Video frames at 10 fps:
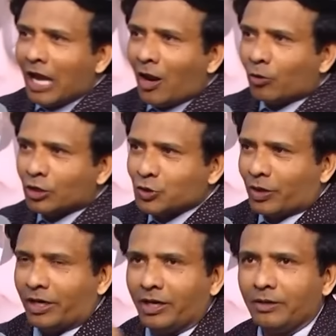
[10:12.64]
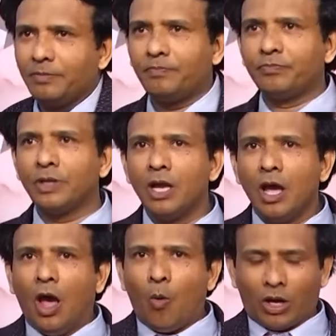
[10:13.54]
ఎలా ఉండదు చూడండి
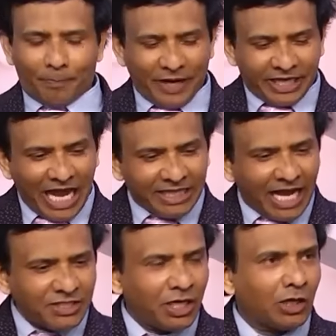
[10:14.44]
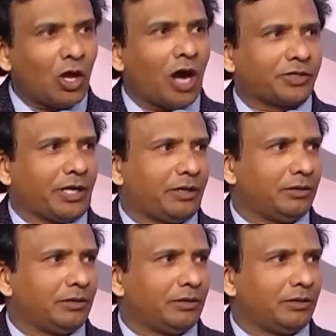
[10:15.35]
ఒక ప్రఖ్యాతిగాంచిన డాక్టర్